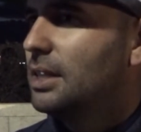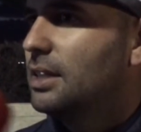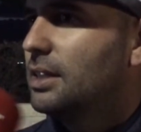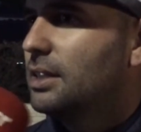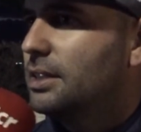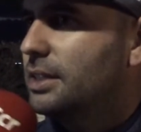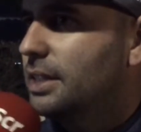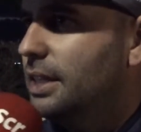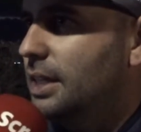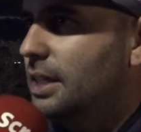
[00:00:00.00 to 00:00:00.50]

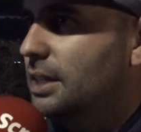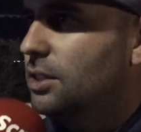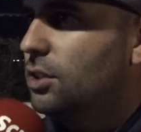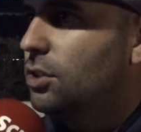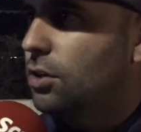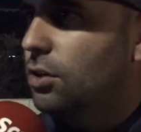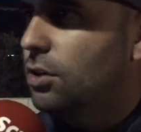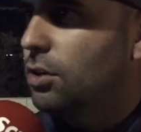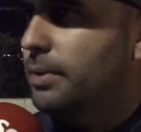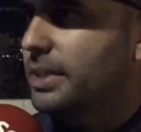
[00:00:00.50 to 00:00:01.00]
Sí, ha
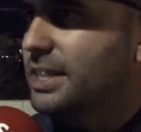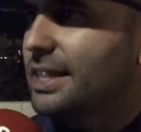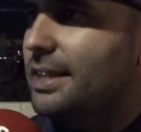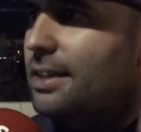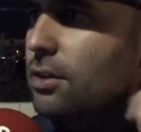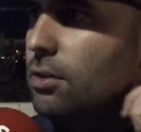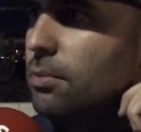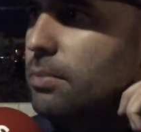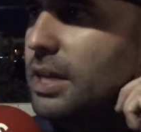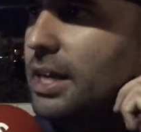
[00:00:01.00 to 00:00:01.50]
sido
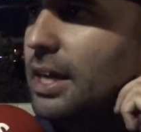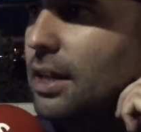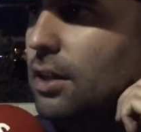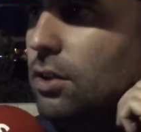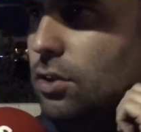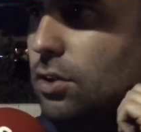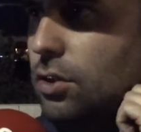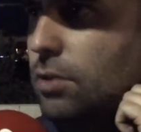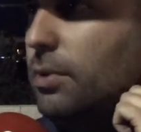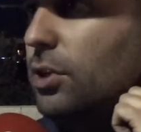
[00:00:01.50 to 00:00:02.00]
bastante
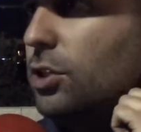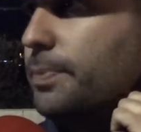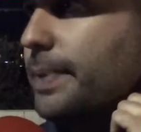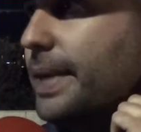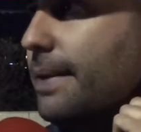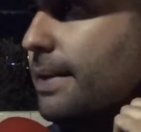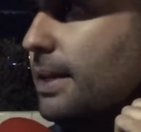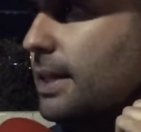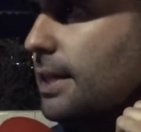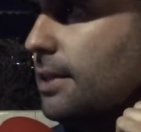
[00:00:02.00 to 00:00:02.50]
complicado, no me lo
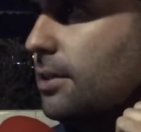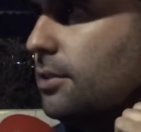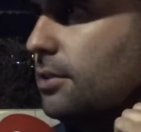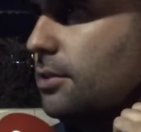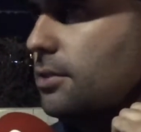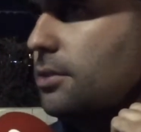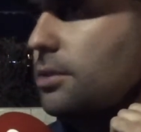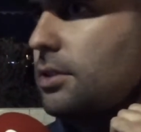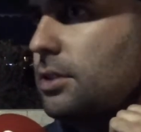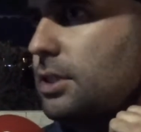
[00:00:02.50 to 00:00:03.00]
esperaba
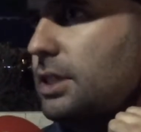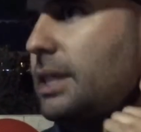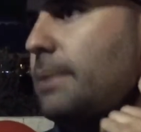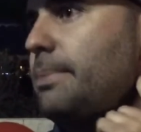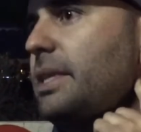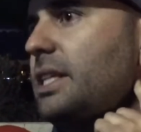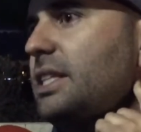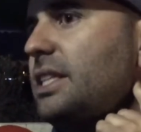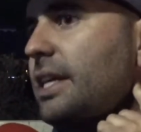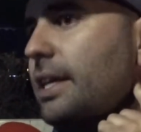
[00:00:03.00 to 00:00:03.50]
tanto.
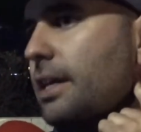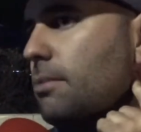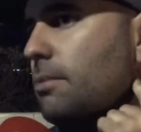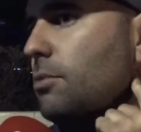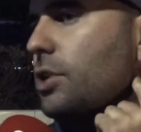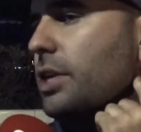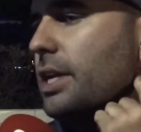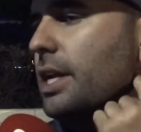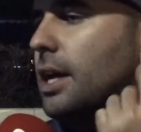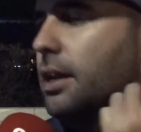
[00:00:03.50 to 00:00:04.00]
Siempre Sierra
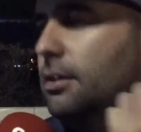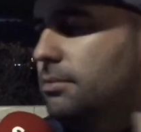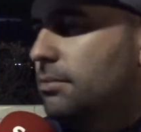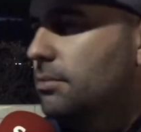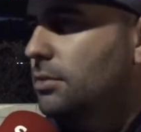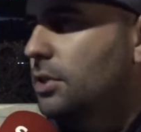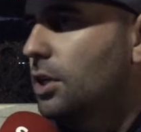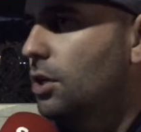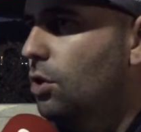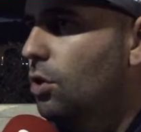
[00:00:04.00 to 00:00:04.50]
Morena
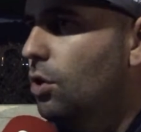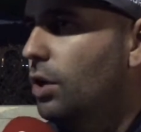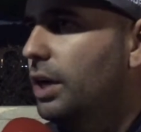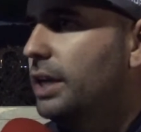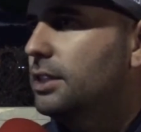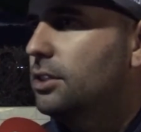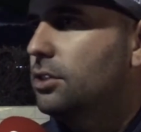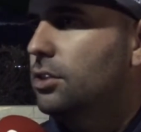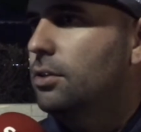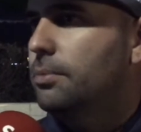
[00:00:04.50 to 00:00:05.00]
lo
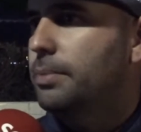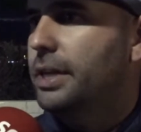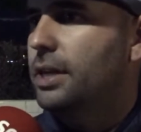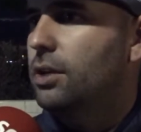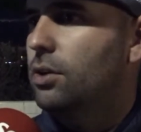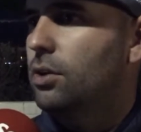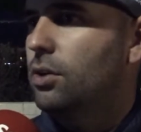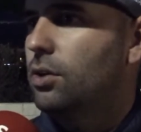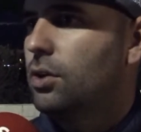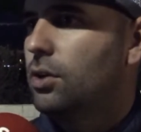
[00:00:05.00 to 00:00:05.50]
es, ¿no?
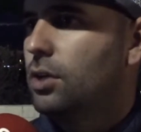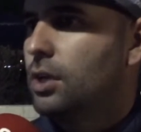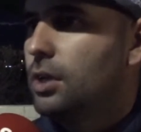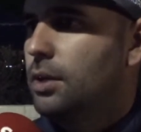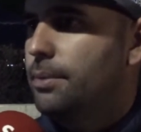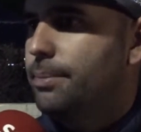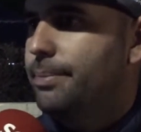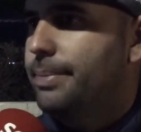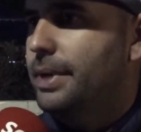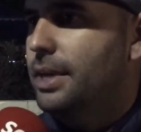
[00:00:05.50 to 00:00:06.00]
Pero
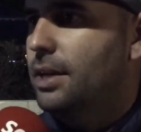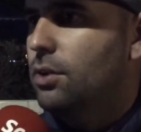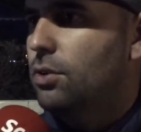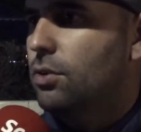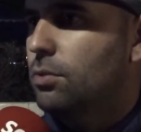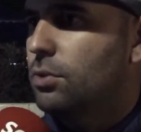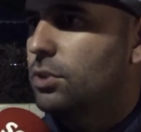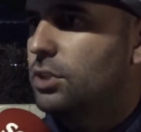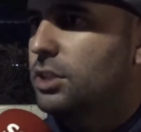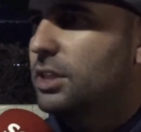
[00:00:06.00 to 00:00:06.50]
pero
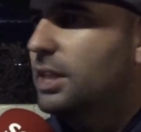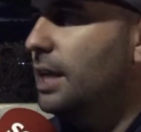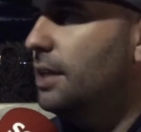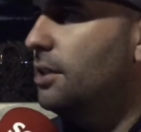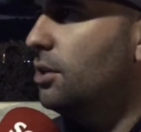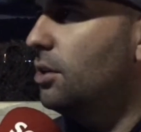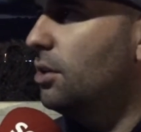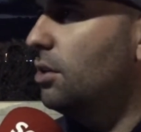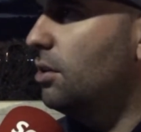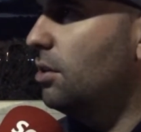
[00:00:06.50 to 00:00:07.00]
como este
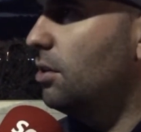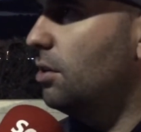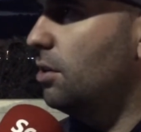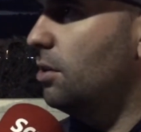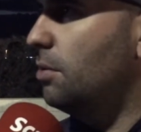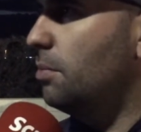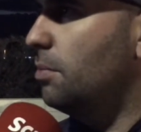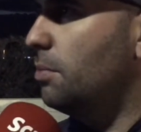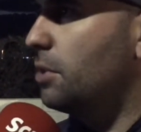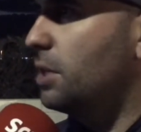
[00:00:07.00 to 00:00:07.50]
año
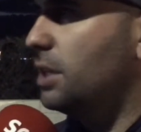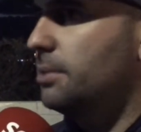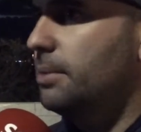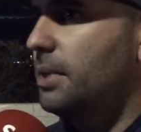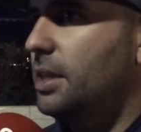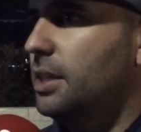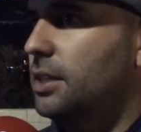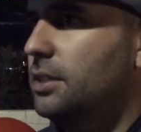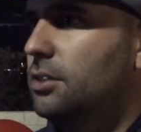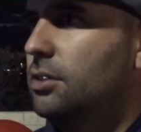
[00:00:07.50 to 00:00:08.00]
pocas
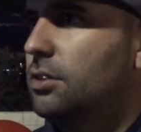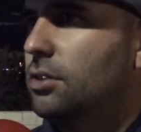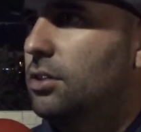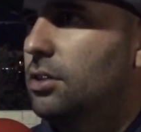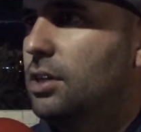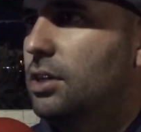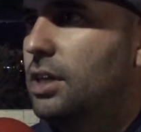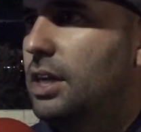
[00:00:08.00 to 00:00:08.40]
veces, ¿no?